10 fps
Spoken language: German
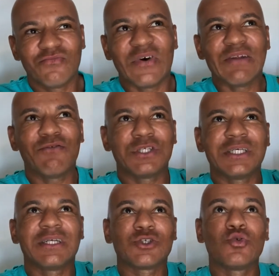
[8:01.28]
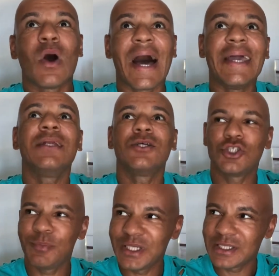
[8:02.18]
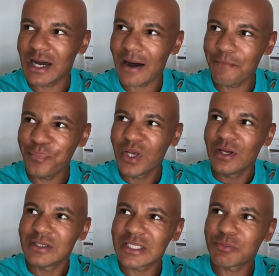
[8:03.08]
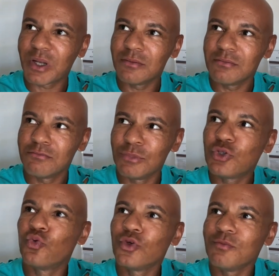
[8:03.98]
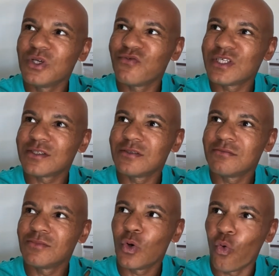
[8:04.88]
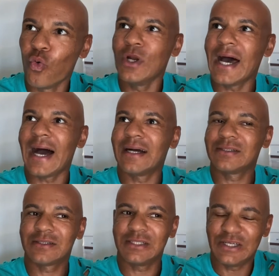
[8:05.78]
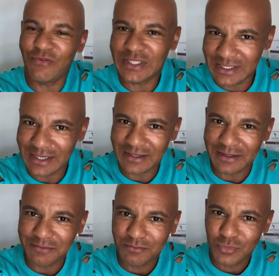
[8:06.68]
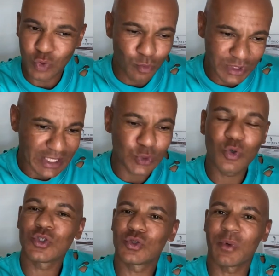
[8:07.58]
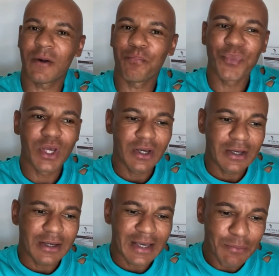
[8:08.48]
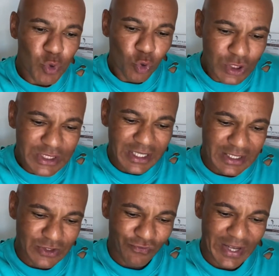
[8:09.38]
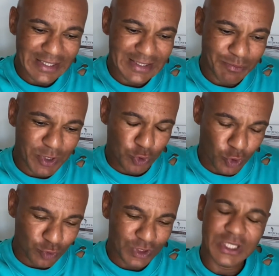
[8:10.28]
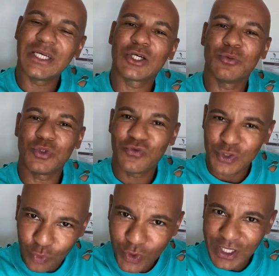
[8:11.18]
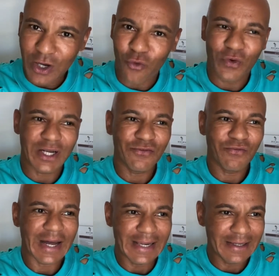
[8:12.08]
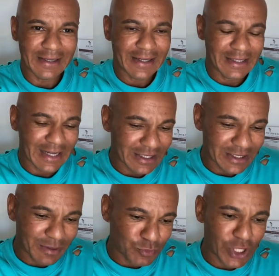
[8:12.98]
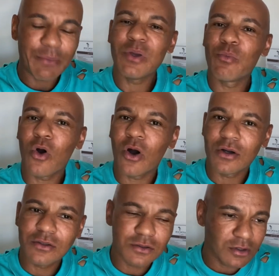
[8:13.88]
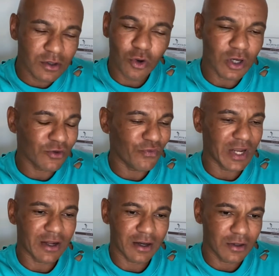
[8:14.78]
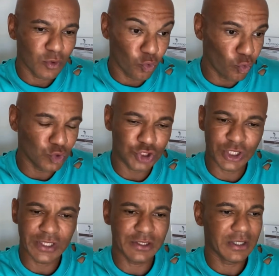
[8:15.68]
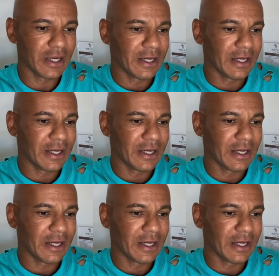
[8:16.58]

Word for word: wann wird sich das so eingespielt haben, dass man mit gutem Gewissen, ohne Angst investieren kann. So, um es ganz kurz zu machen. Im Grundsatz werden sie Bitcoin und Ethereum sowieso nicht aufhalten, weil nachdem JP Morgan, Rockefeller, Rothschild,